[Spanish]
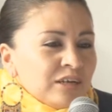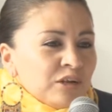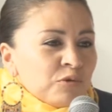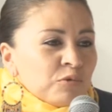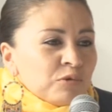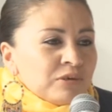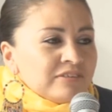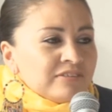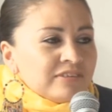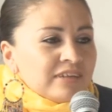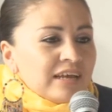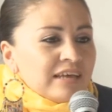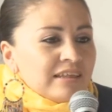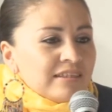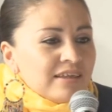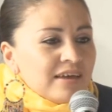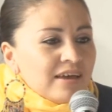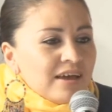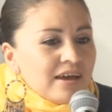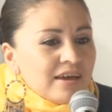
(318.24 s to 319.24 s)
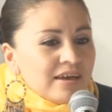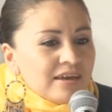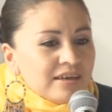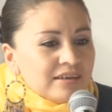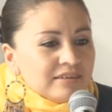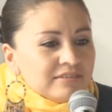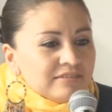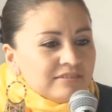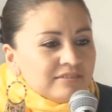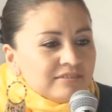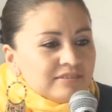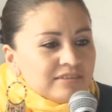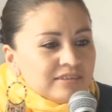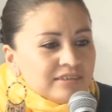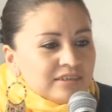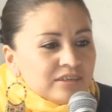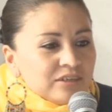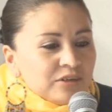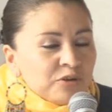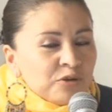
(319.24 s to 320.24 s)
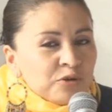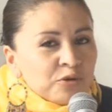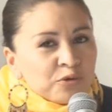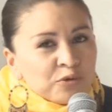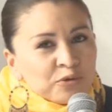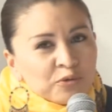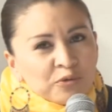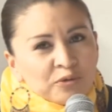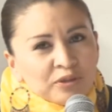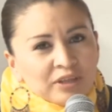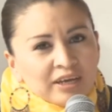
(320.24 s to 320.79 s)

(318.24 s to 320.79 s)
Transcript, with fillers: Nuestra idea es no